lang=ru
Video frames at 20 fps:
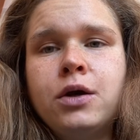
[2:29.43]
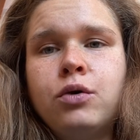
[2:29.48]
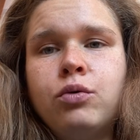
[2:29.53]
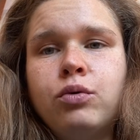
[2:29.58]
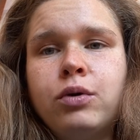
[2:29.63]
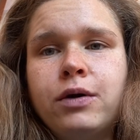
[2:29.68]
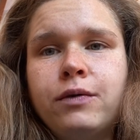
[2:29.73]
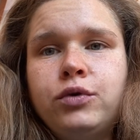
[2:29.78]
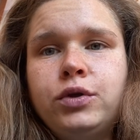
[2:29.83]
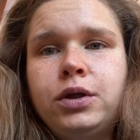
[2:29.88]
У
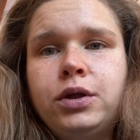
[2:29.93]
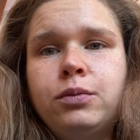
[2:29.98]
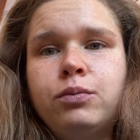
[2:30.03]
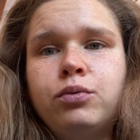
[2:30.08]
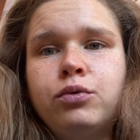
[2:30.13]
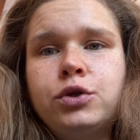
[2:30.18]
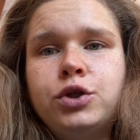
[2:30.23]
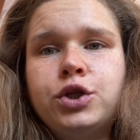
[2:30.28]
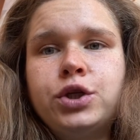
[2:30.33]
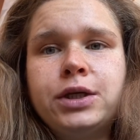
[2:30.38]
кого-то
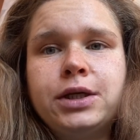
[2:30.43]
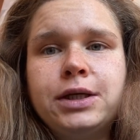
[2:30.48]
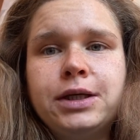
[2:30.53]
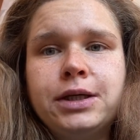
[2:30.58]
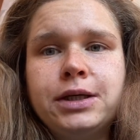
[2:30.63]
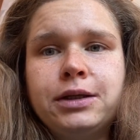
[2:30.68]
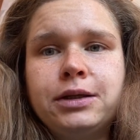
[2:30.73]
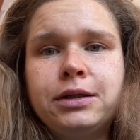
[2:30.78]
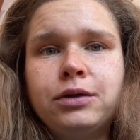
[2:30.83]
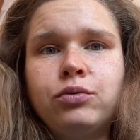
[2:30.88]
больше
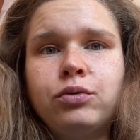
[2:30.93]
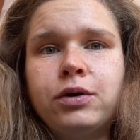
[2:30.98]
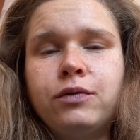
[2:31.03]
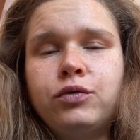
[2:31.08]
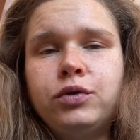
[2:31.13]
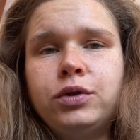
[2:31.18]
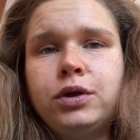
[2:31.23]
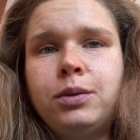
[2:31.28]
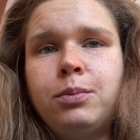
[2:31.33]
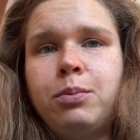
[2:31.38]
кето, у
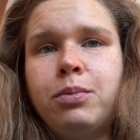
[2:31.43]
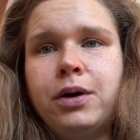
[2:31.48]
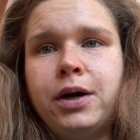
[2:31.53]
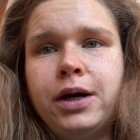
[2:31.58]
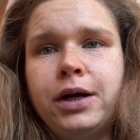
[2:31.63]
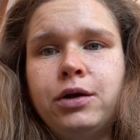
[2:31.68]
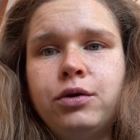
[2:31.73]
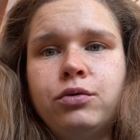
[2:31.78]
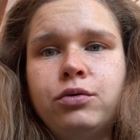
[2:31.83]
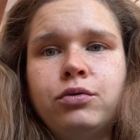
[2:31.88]
кого-то
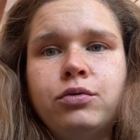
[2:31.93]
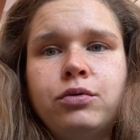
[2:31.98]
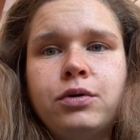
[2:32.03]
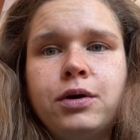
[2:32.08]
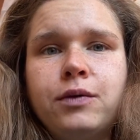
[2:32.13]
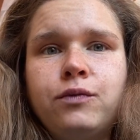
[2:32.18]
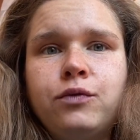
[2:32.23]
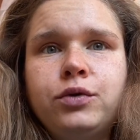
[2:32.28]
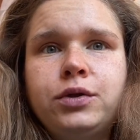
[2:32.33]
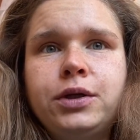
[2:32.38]
палео, у
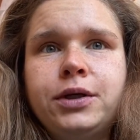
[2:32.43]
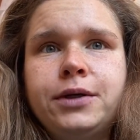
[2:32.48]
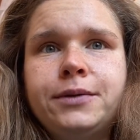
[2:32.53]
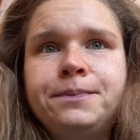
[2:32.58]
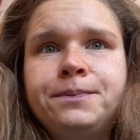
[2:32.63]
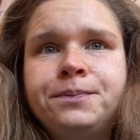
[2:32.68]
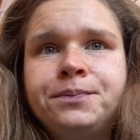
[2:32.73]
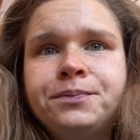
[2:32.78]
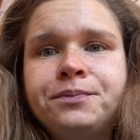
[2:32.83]
кого-то